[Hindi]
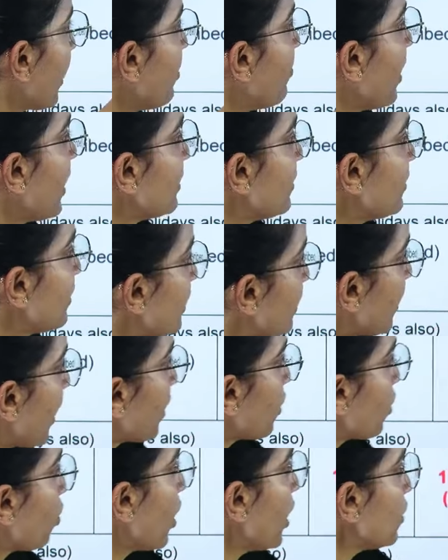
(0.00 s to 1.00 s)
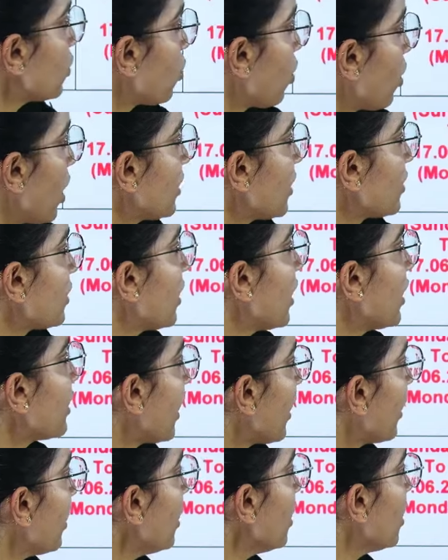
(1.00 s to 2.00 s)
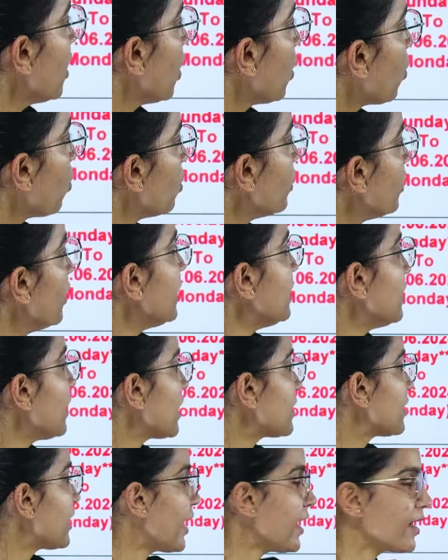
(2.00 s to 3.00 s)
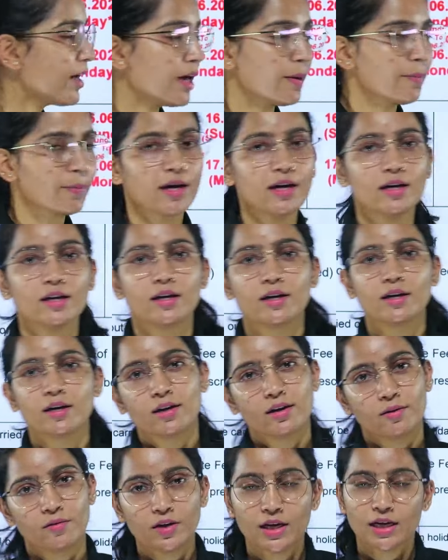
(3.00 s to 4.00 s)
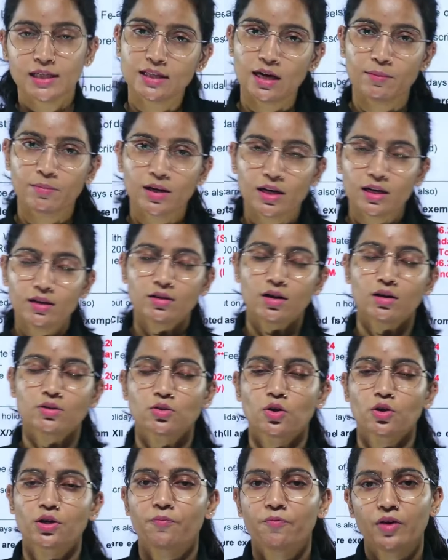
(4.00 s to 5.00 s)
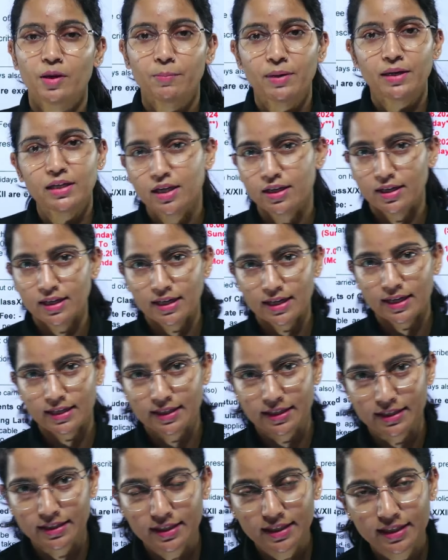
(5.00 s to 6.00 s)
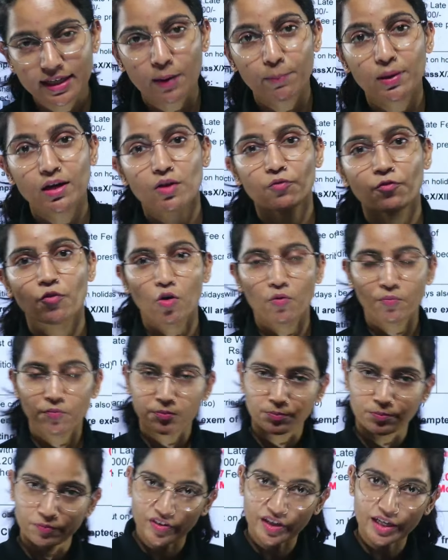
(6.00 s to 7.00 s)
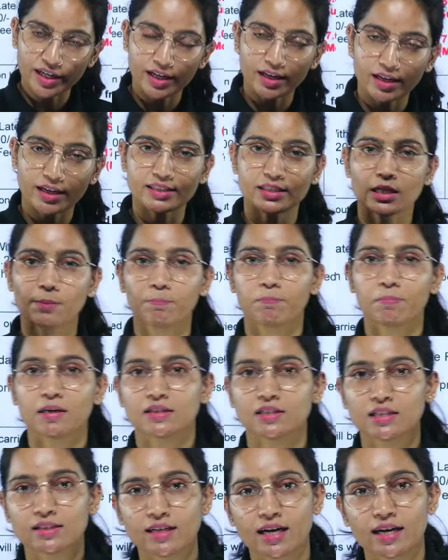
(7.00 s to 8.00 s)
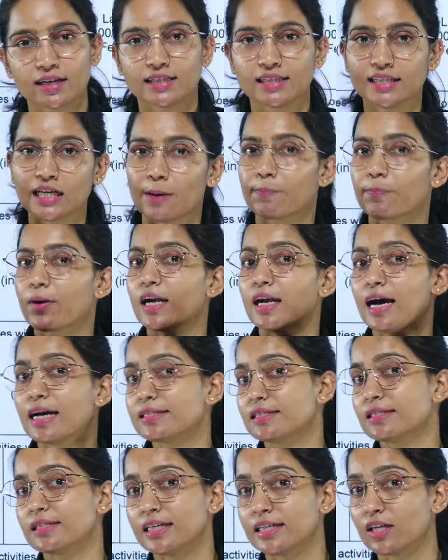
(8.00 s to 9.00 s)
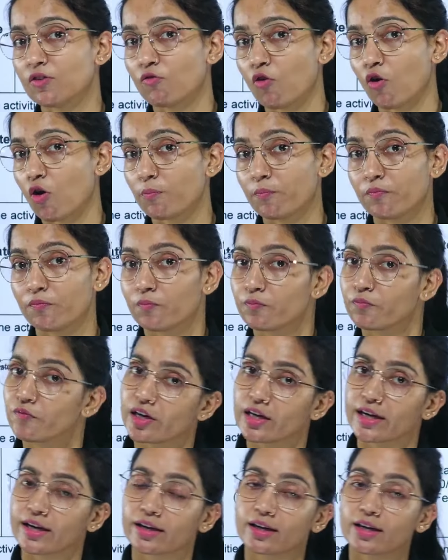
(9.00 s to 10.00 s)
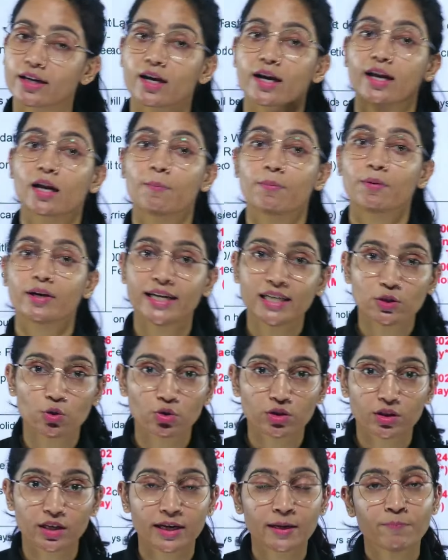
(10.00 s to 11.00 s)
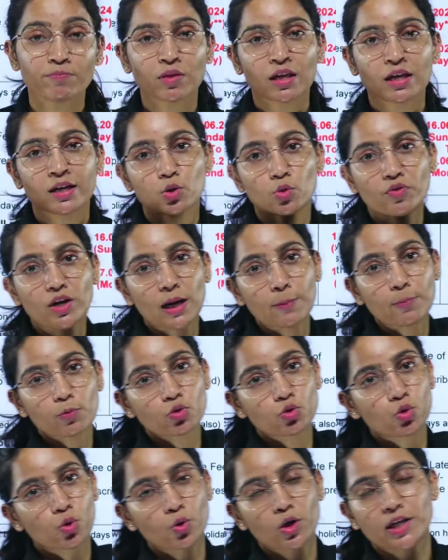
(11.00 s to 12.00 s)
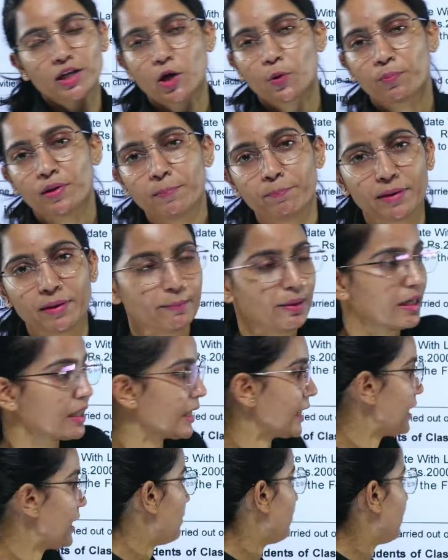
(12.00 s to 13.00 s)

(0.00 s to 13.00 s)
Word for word: के बाद से स्टार्ट होगा सोलह सत्रह अठारह उन्नीस तक जाएगा आपका एग्जाम का सॉरी पेमेंट करने का डेट ठीक है आप पहले फॉर्म फिल कर लीजिए पंद्रह तारीख ही आपका लास्ट डेट है फॉर्म फिल करने का अगर आप लेट होते हैं तो फिर आपको दो हज़ार रुपये पेमेंट करना